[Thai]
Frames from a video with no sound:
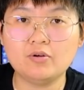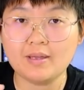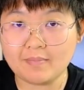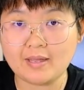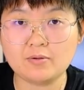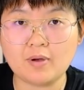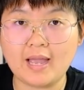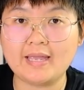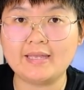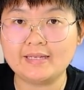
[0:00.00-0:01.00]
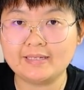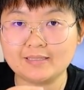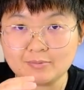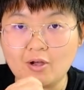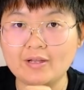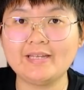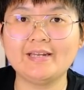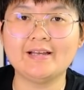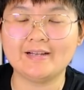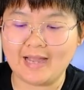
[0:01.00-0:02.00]
ด้วย MIUI 12 อีกที
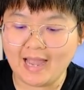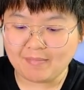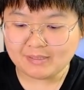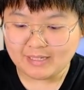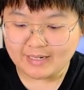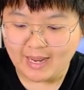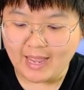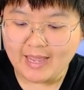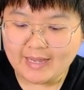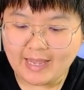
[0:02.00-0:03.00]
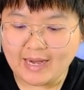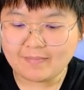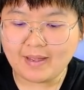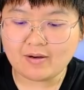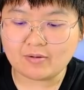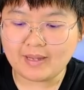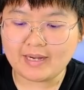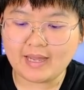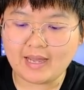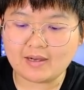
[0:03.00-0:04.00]
หนึ่งเพราะฉะนั้นเนี่ยการทำงานของมัน
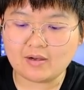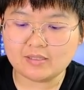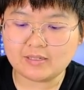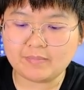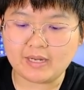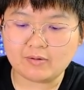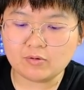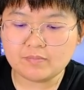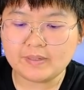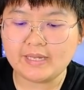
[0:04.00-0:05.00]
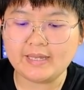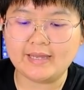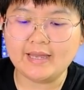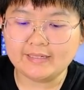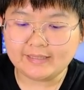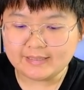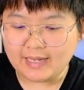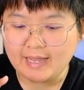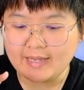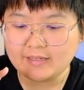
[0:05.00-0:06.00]
นะคะก็จะเหมือนรุ่นพี่ที่
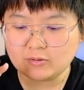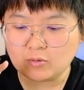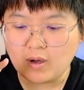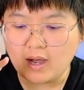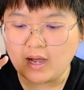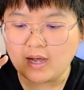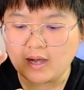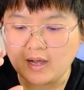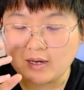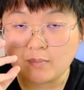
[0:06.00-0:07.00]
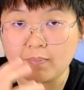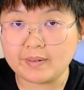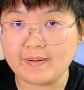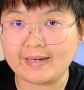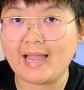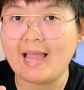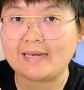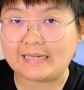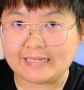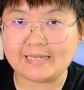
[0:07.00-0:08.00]
ใช้ตัวระบบปฏิบัติการ
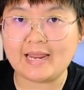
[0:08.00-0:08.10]
นี้